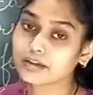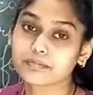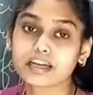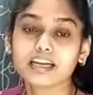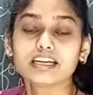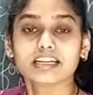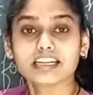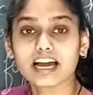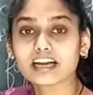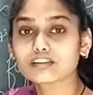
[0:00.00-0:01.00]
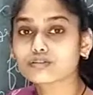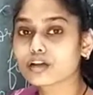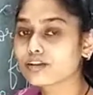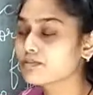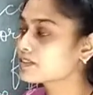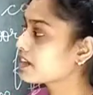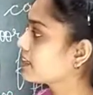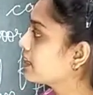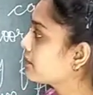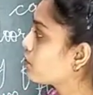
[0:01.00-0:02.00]
में हमें याक जो है वो
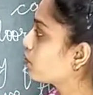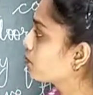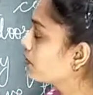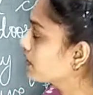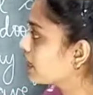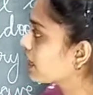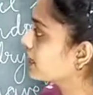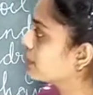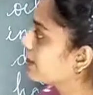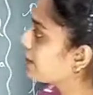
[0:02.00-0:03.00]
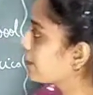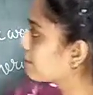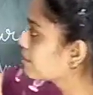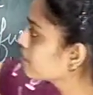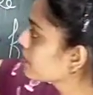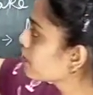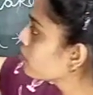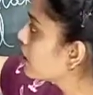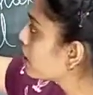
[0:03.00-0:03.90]
ज़्यादा अमाउंट में दिखाई देंगे नाउ